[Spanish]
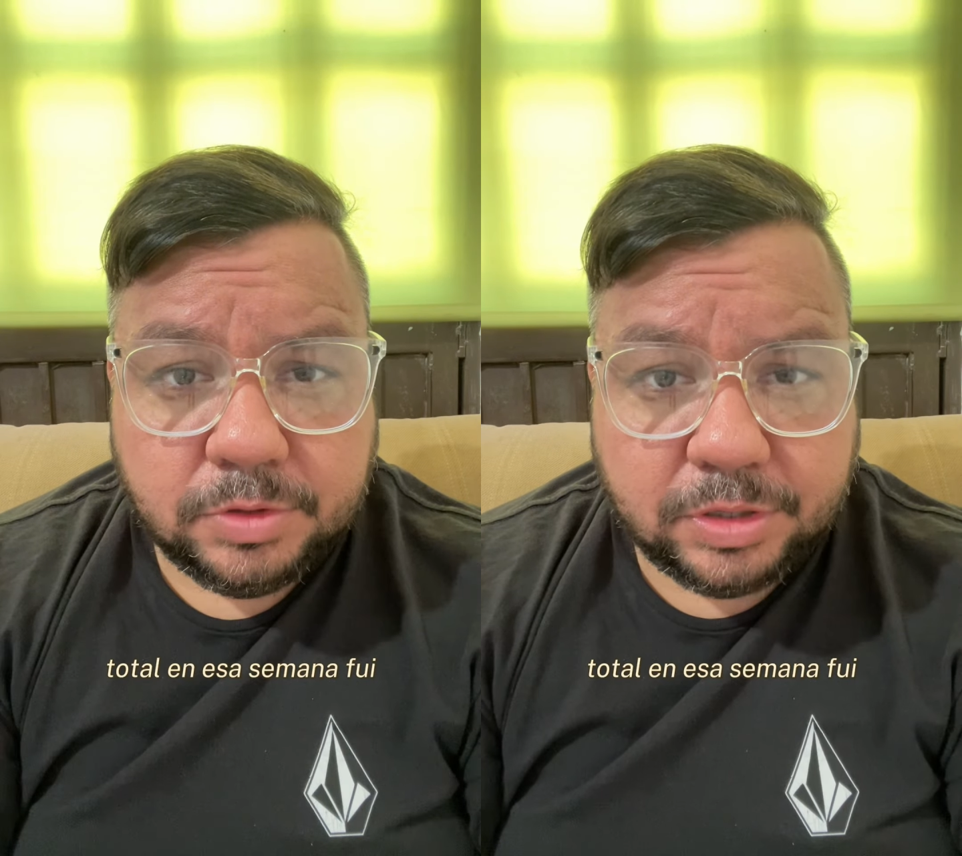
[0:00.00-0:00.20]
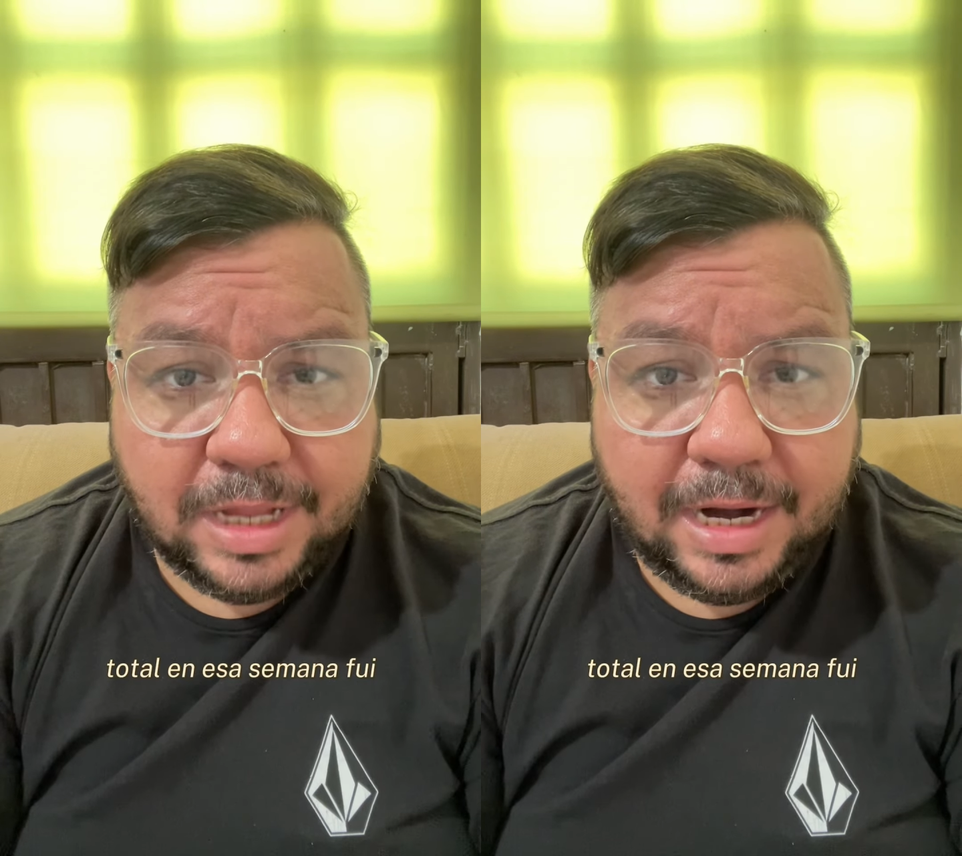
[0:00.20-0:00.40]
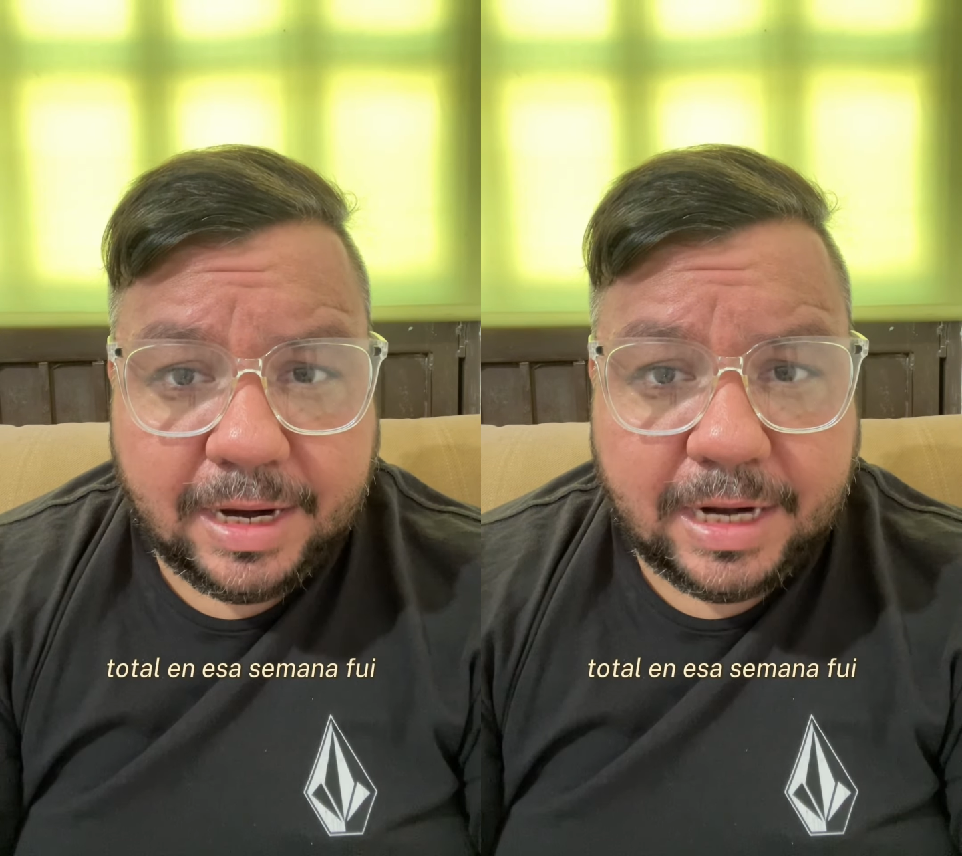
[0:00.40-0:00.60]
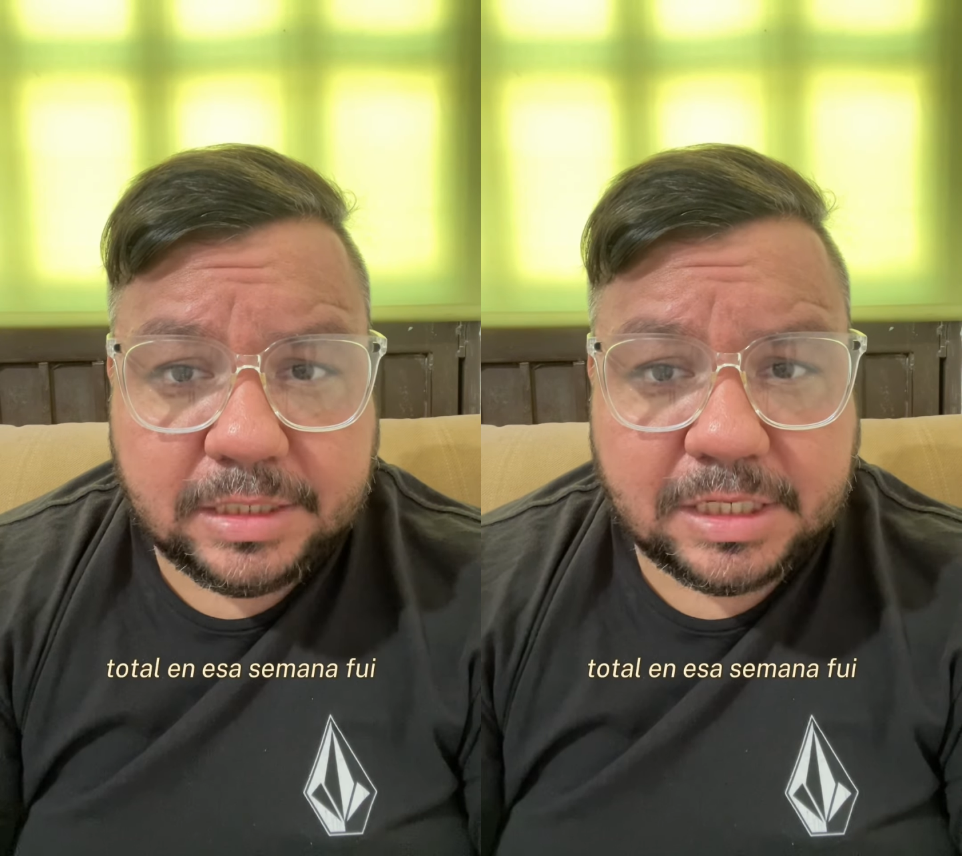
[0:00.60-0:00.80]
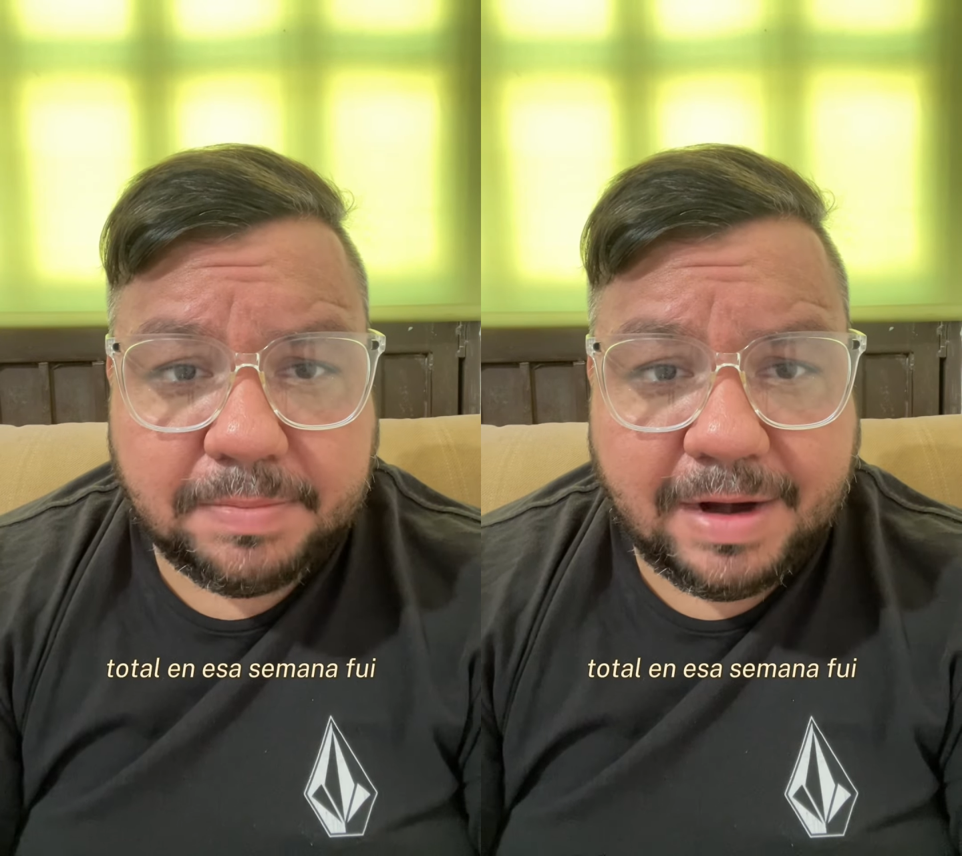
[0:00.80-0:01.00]
Total, en
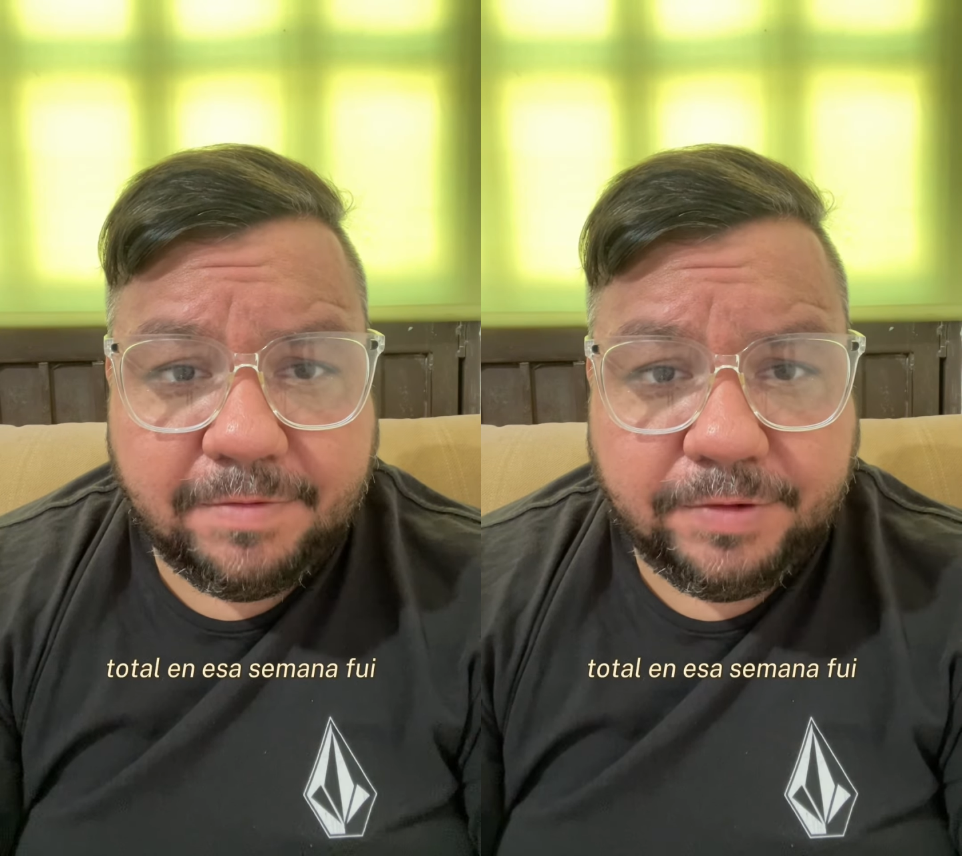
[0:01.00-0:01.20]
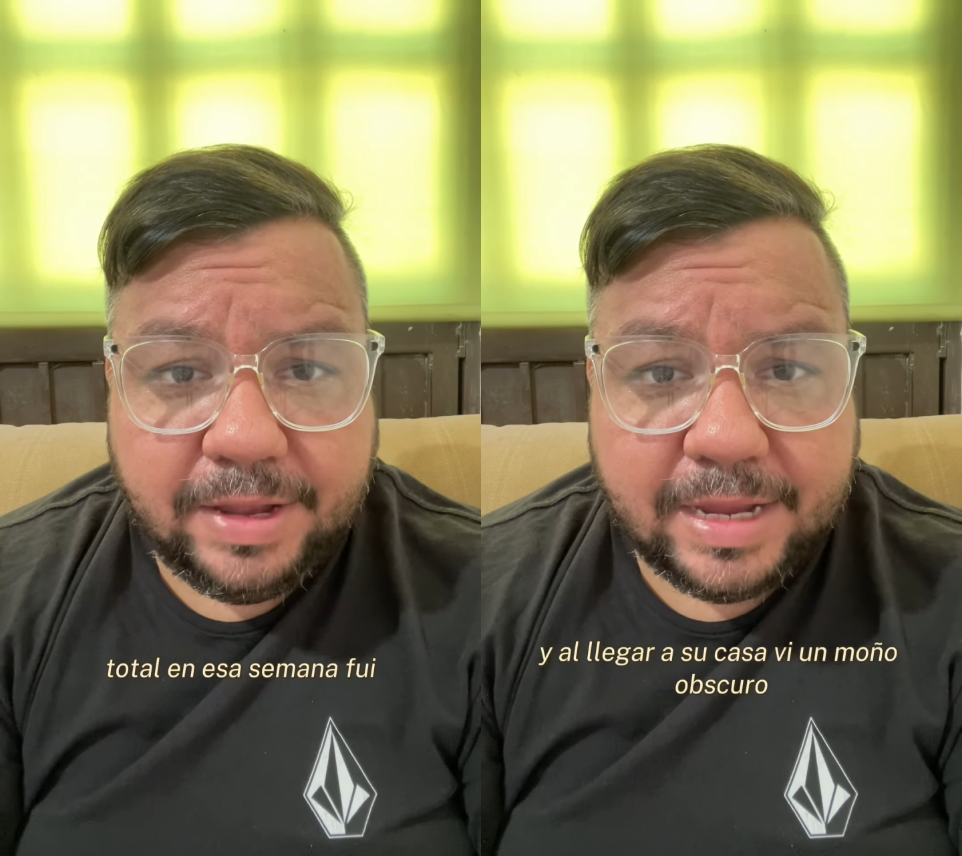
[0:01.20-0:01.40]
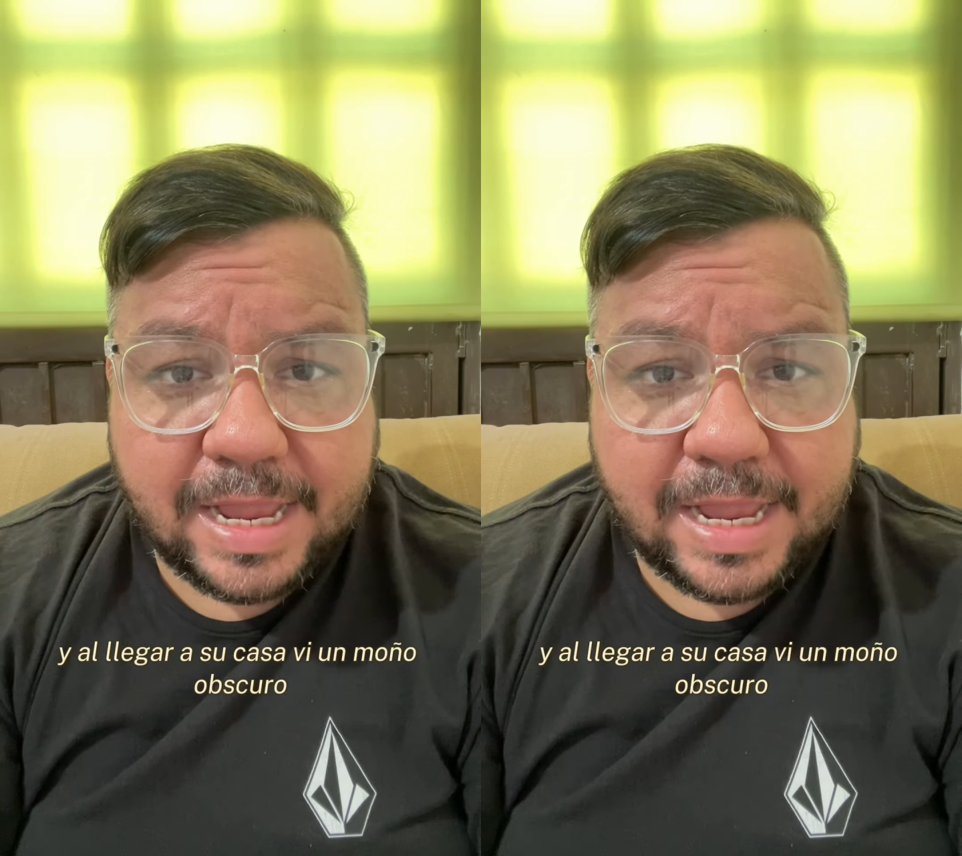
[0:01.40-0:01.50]
esa semana fui